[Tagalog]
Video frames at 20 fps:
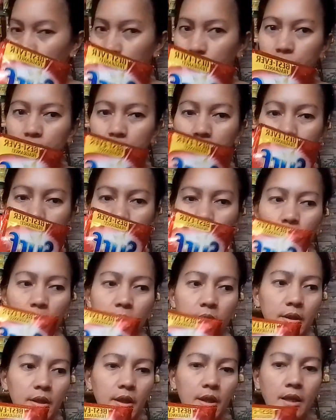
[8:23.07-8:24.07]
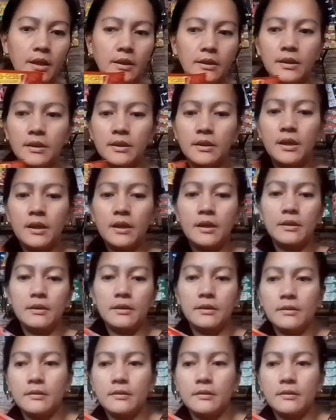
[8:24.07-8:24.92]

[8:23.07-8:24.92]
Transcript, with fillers: 3180 din.